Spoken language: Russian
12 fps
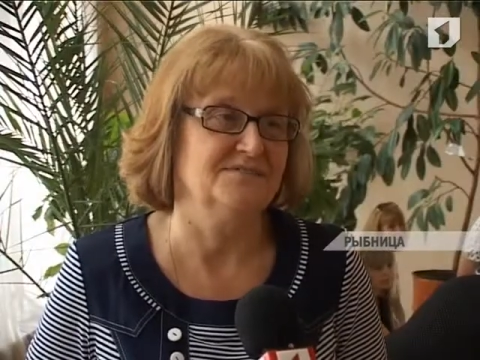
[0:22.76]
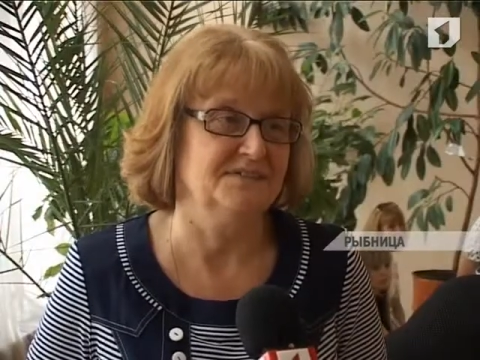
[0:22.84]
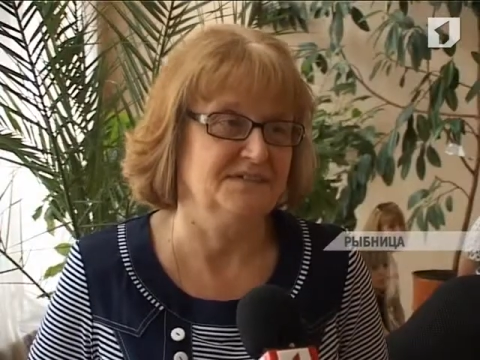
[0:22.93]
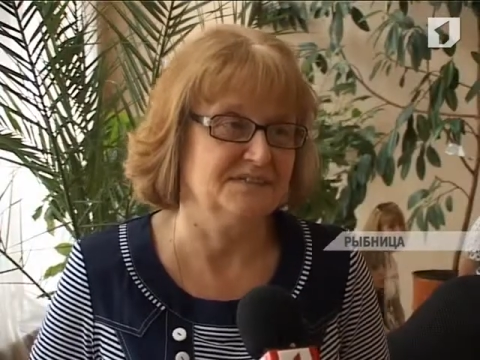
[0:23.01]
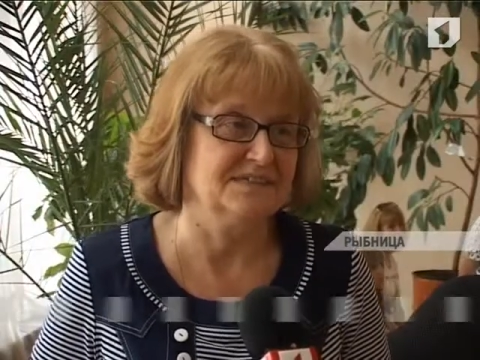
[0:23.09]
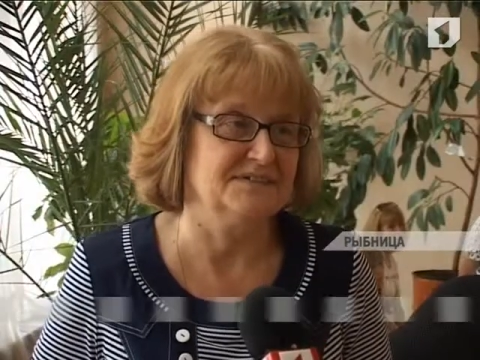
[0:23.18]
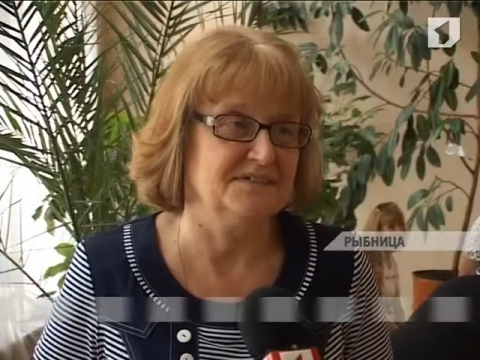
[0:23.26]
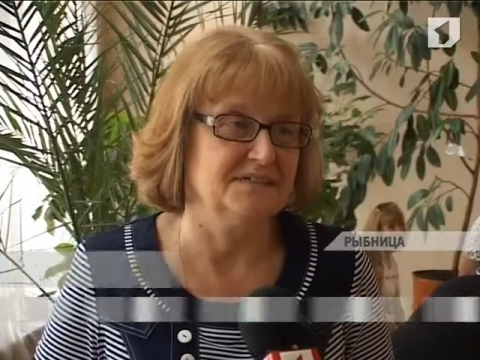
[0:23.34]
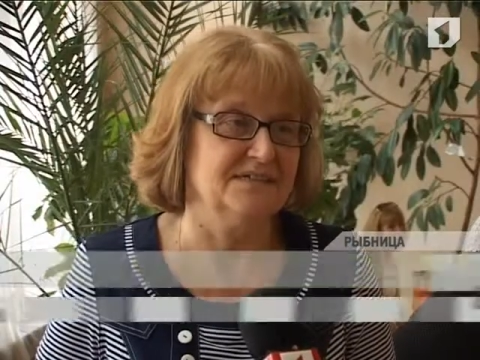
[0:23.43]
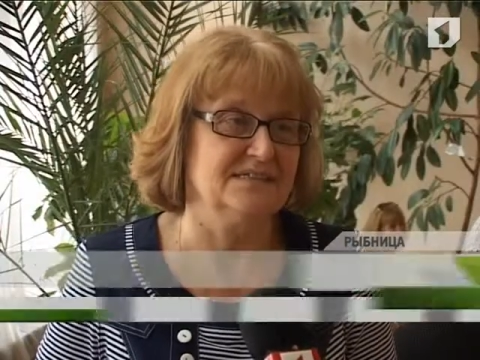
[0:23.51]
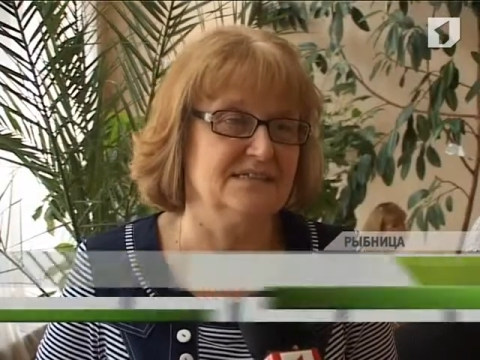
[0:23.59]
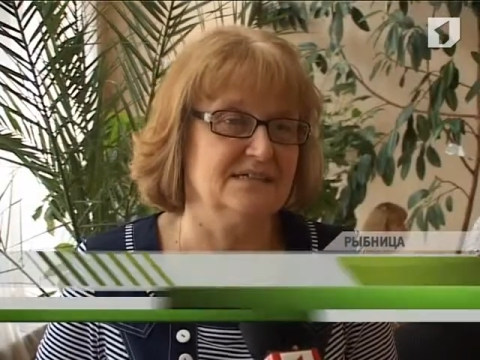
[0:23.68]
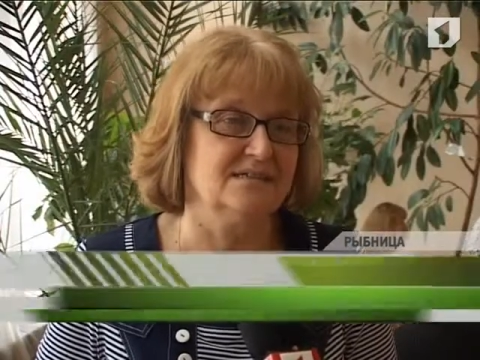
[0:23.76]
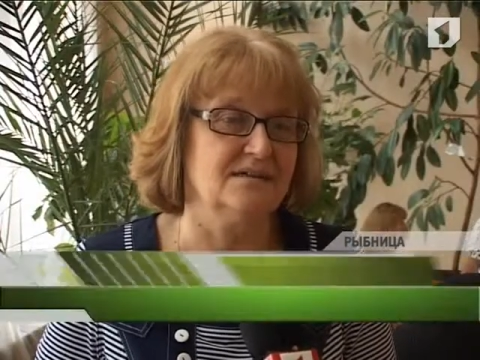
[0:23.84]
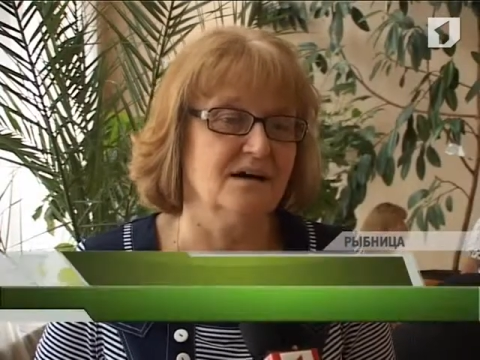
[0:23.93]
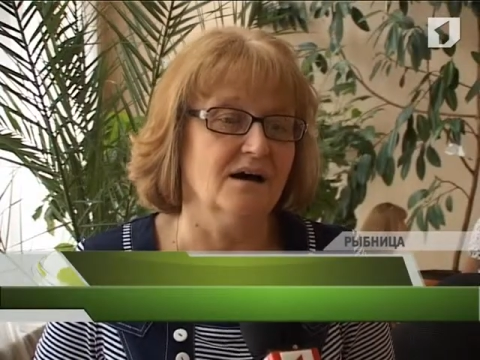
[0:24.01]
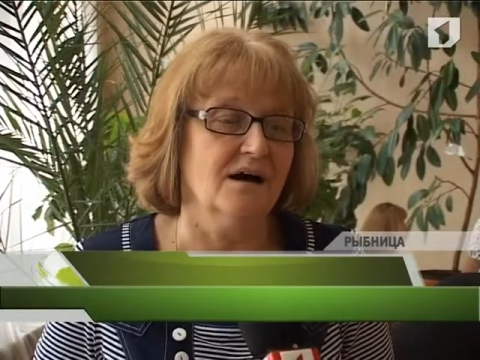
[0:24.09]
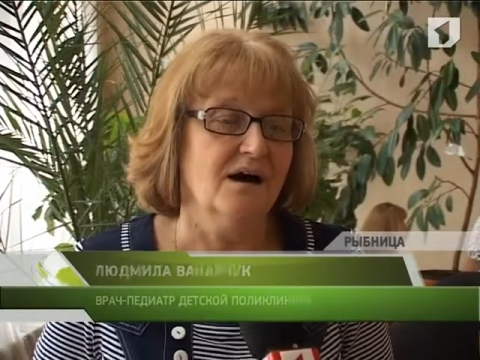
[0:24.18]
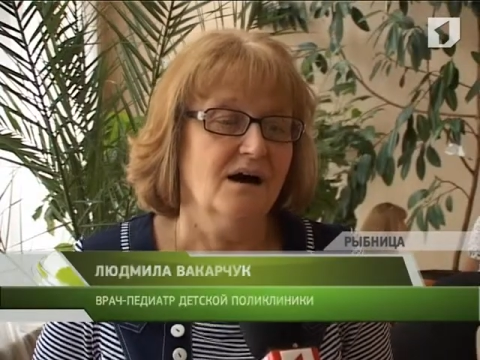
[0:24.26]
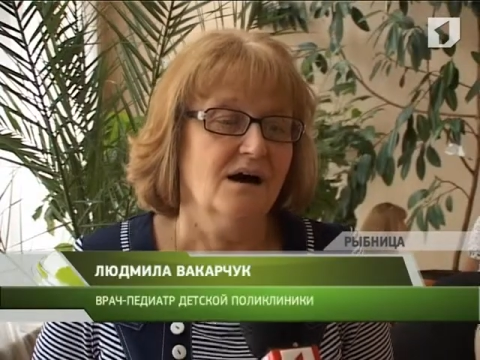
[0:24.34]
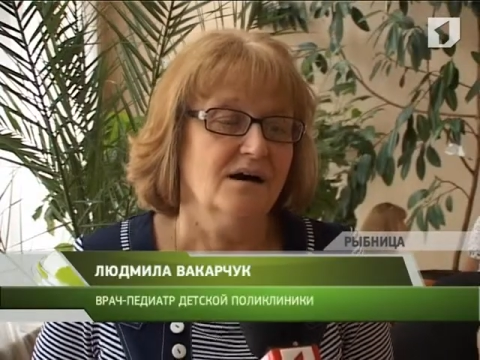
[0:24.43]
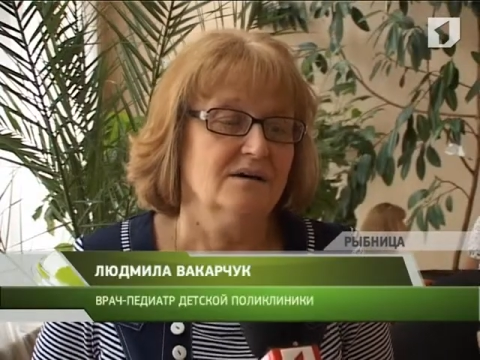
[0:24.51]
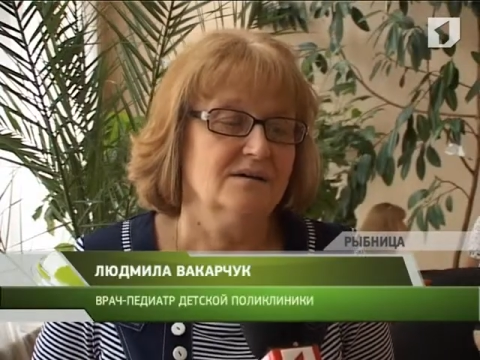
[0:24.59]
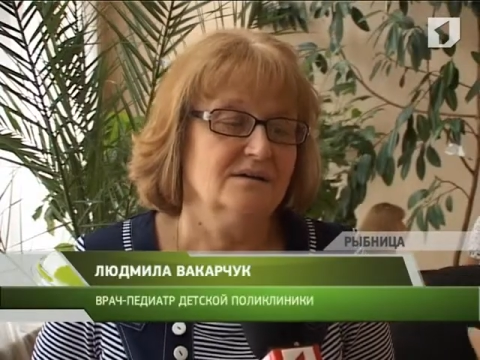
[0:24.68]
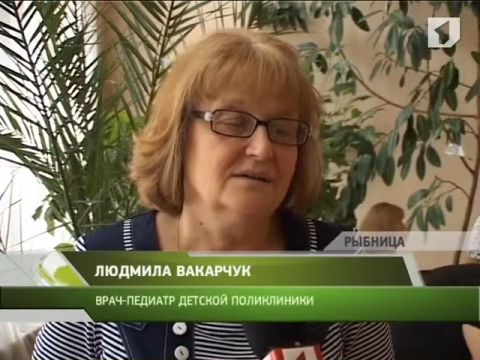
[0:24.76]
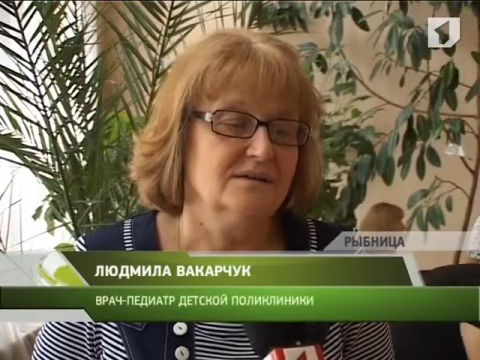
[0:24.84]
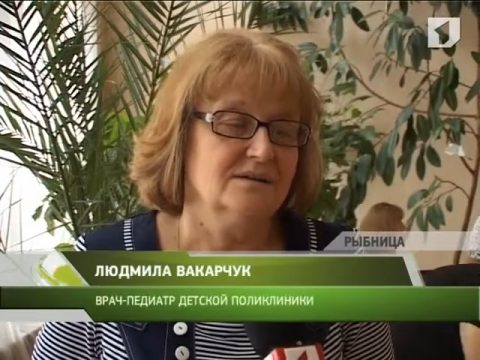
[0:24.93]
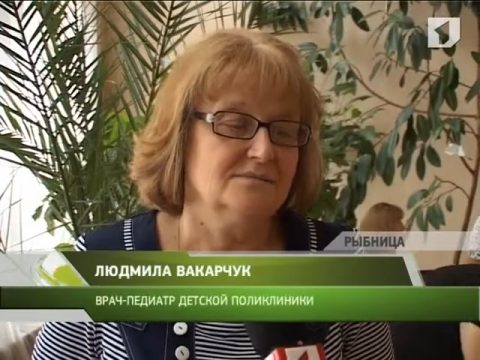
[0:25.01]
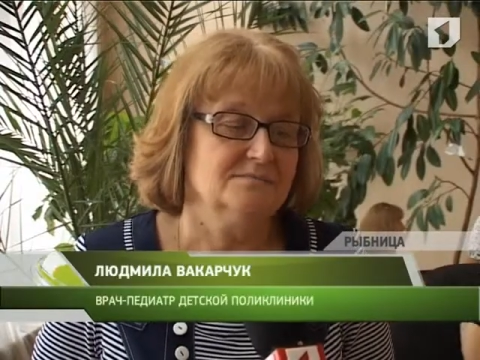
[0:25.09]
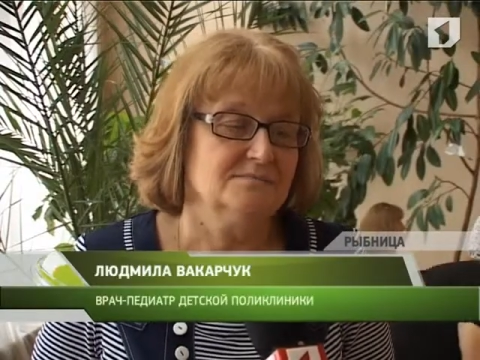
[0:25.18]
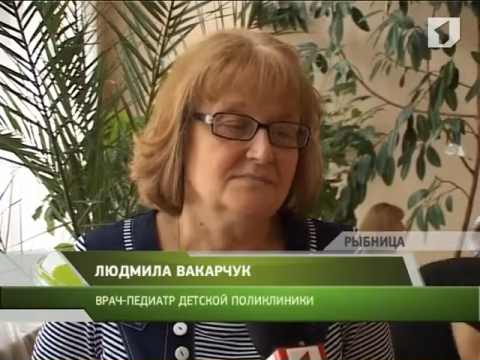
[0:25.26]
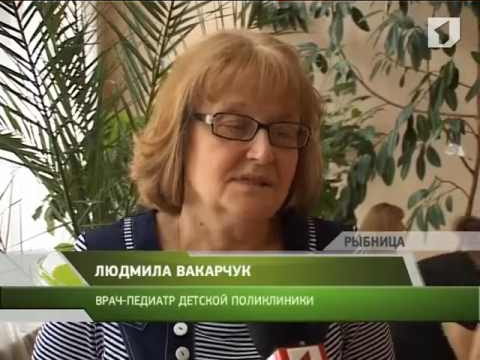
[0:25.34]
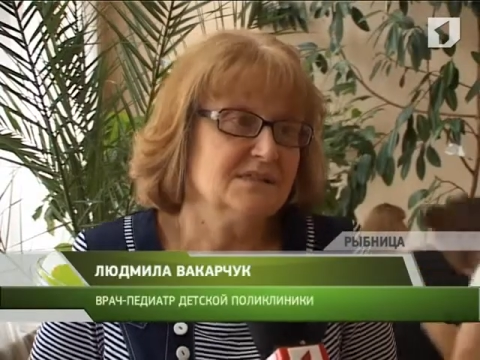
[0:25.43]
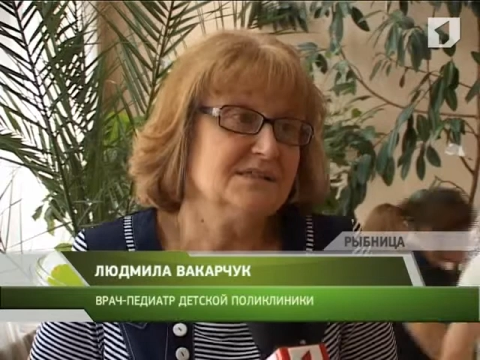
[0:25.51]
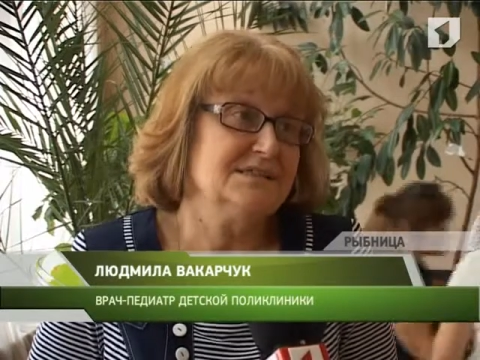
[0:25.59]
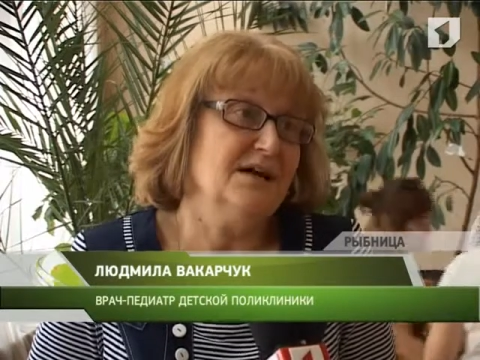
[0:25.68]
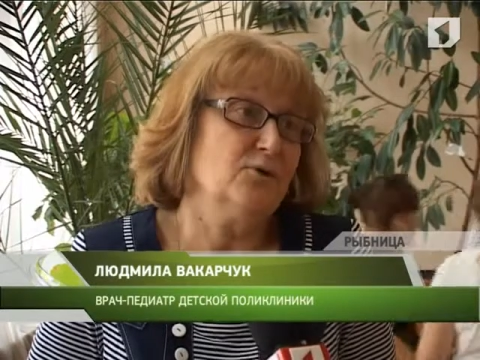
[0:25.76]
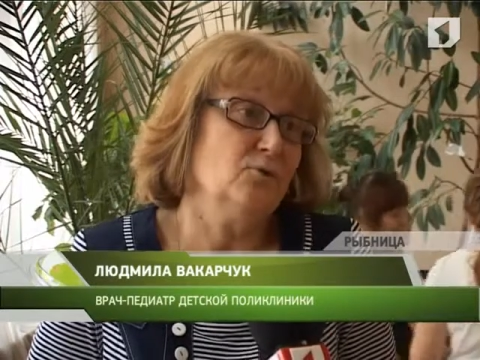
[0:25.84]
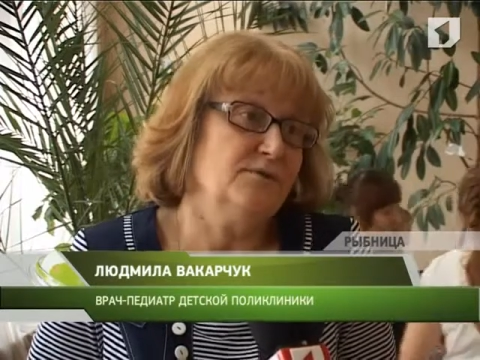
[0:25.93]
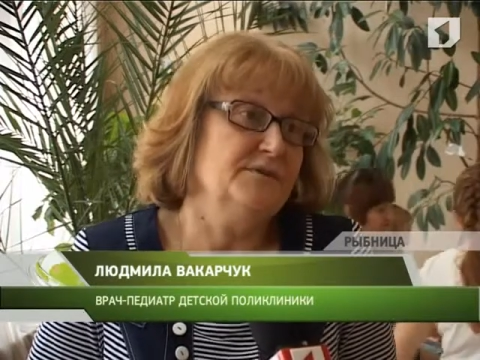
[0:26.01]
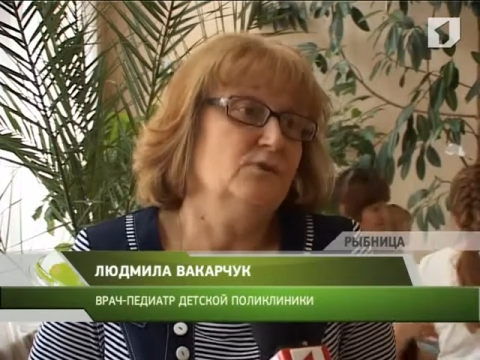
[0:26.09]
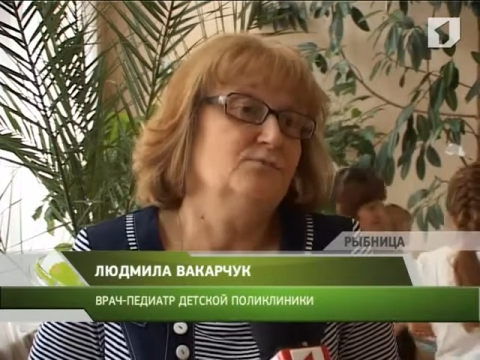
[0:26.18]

ответственность. Это, э, это здоровье.